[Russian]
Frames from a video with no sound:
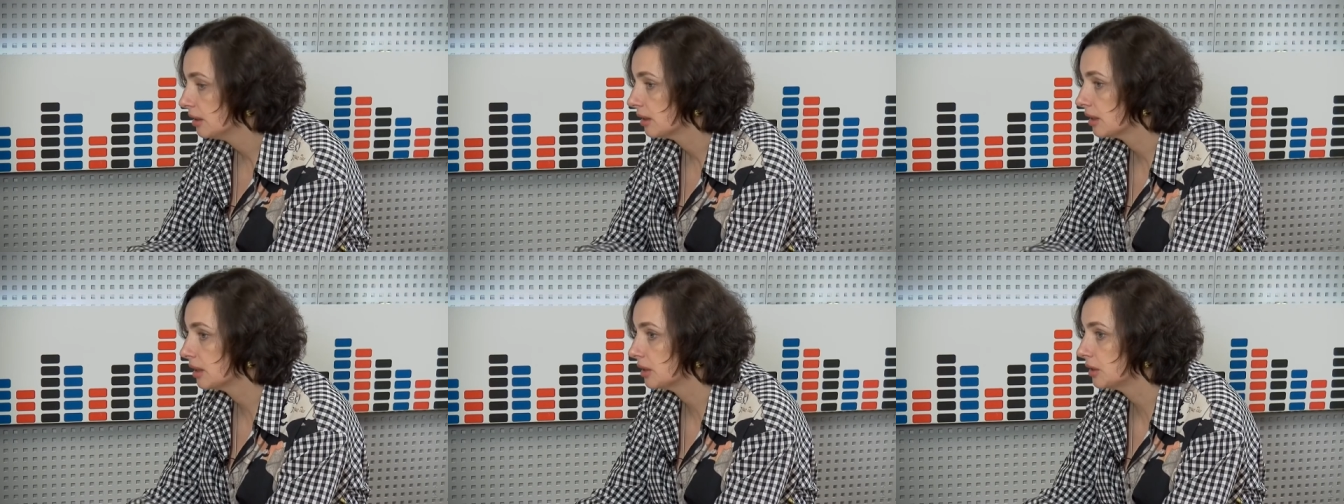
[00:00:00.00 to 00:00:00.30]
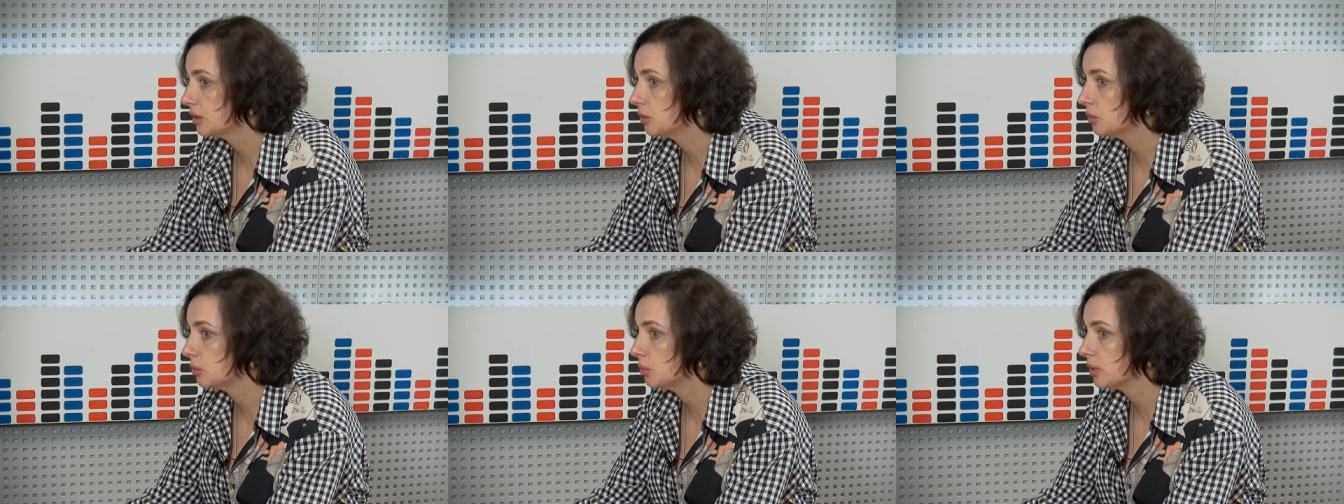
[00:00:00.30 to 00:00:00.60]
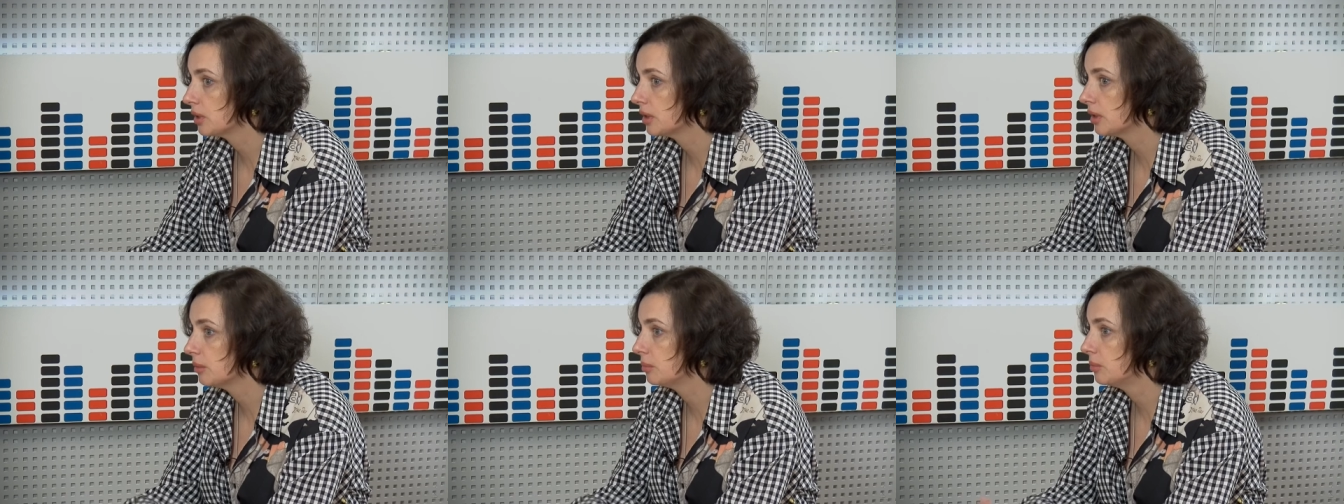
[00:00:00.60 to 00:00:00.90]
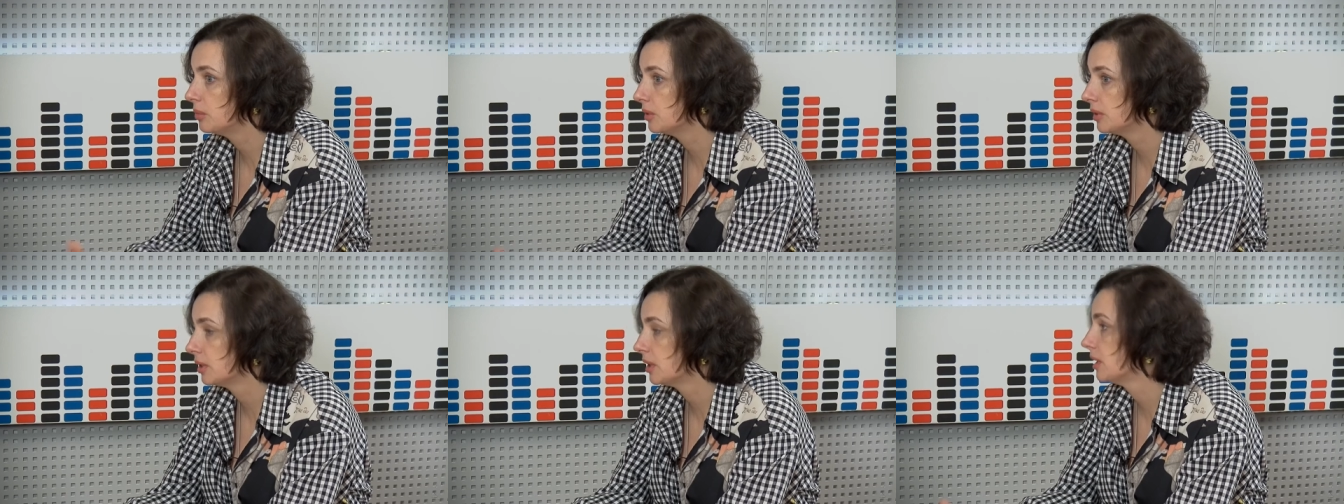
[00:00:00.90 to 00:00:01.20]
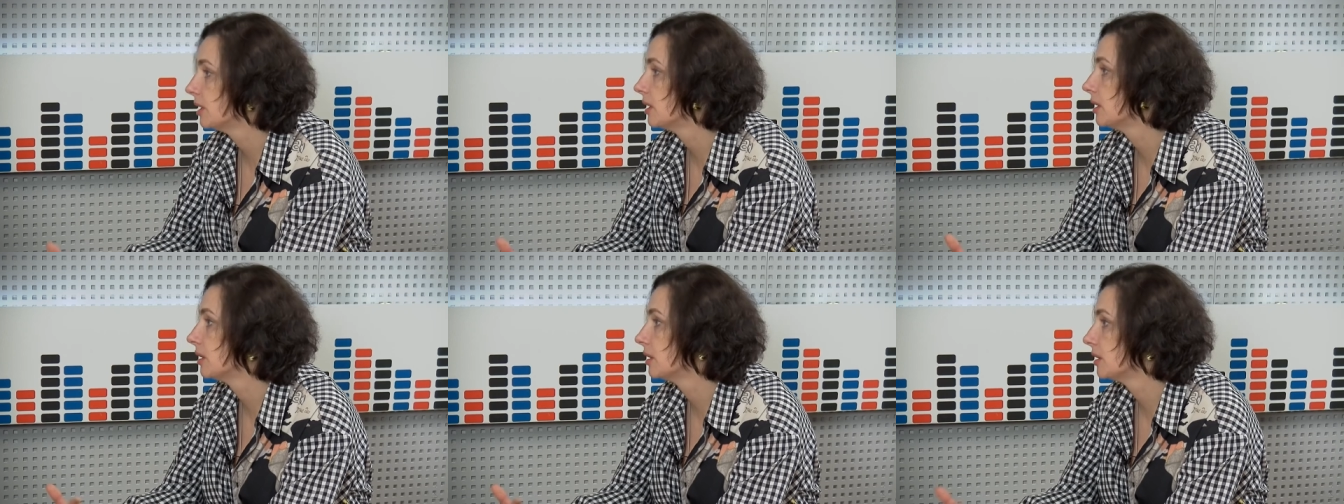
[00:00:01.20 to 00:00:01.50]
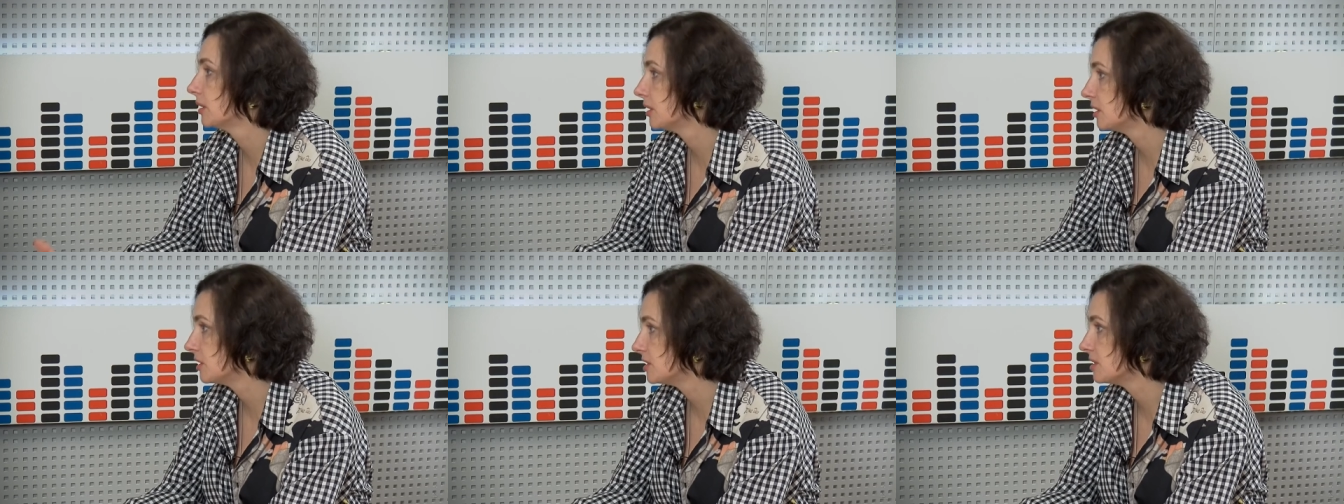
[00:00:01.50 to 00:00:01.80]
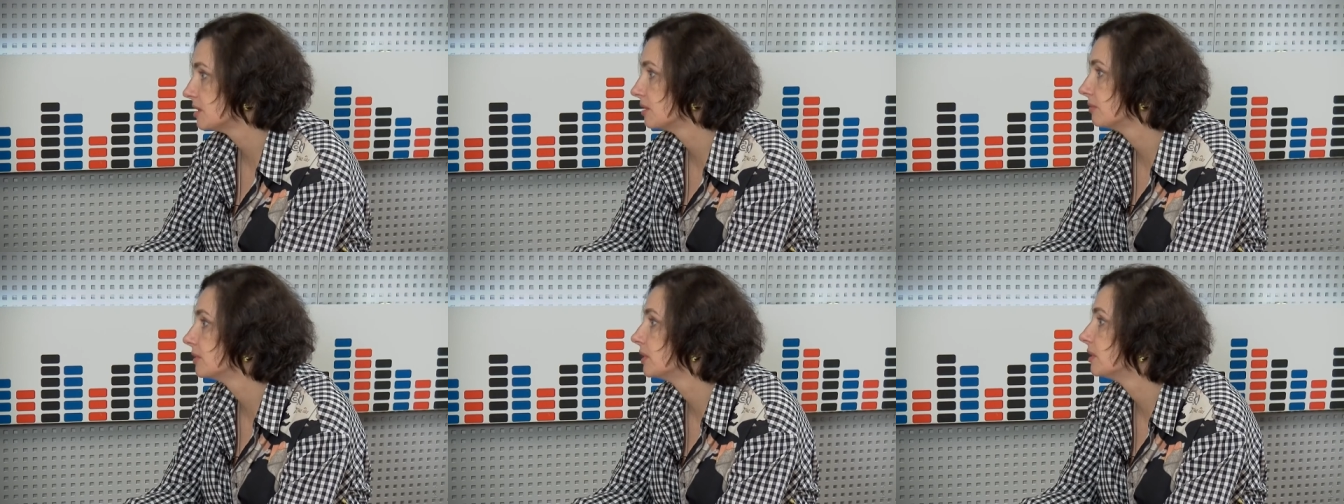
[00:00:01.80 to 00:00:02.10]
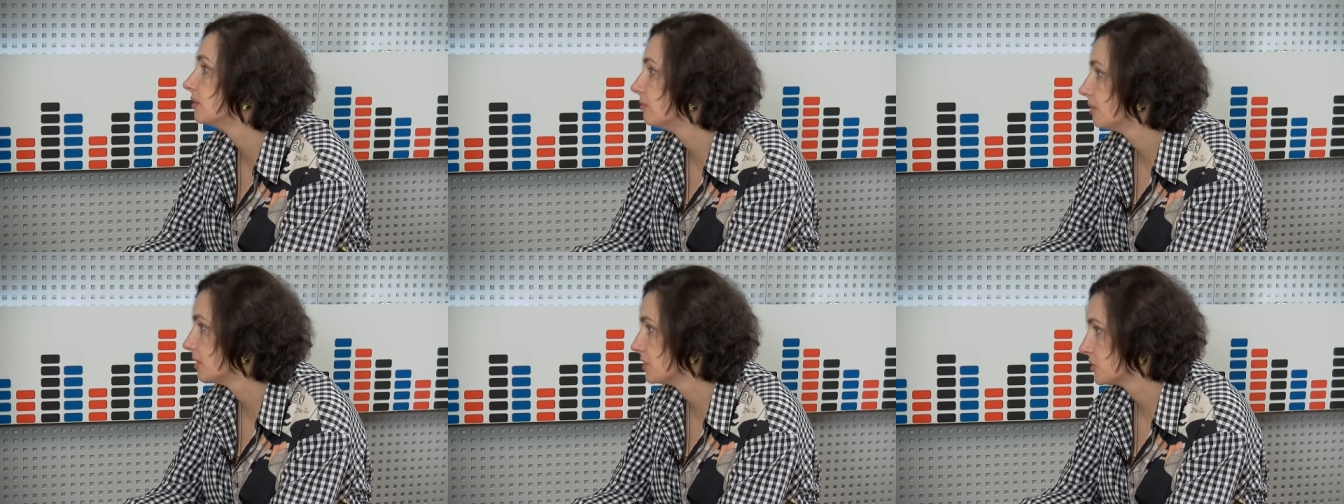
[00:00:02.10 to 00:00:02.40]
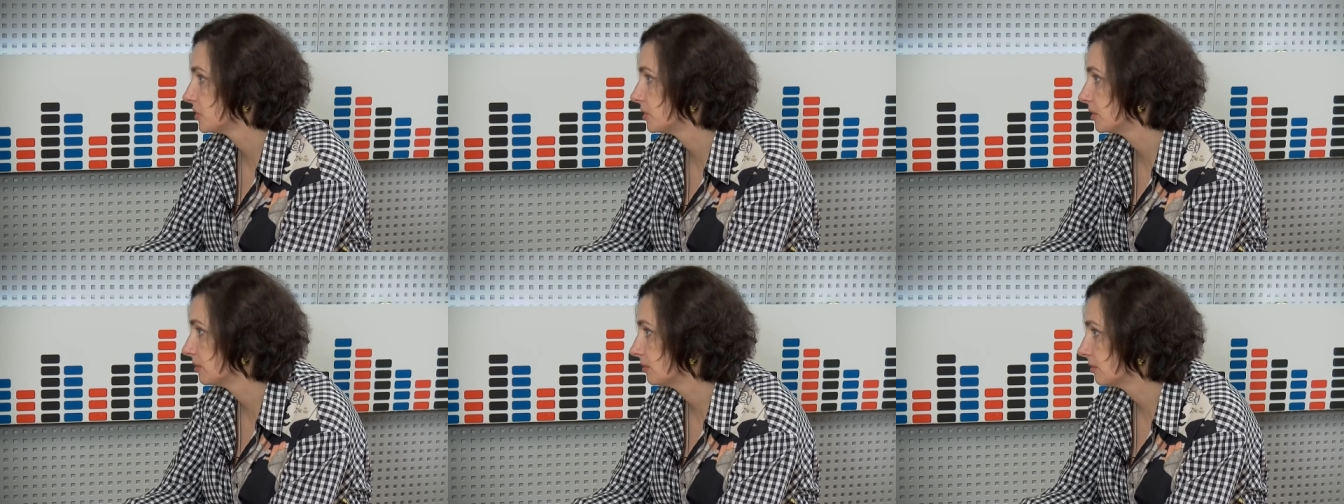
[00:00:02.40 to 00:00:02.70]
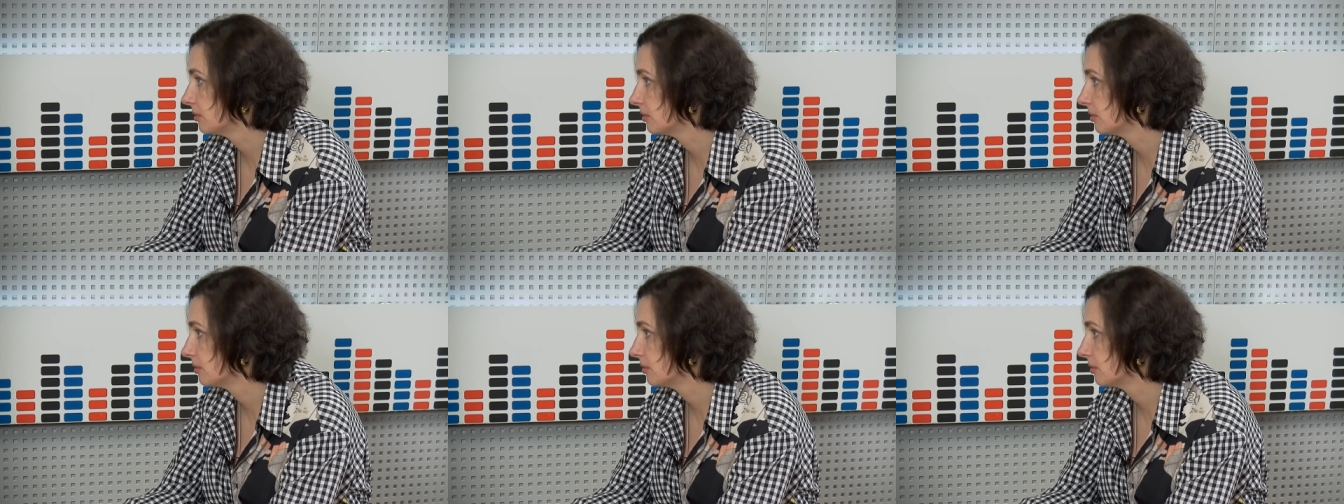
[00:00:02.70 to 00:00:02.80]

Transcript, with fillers: которая была канонизирована дважды.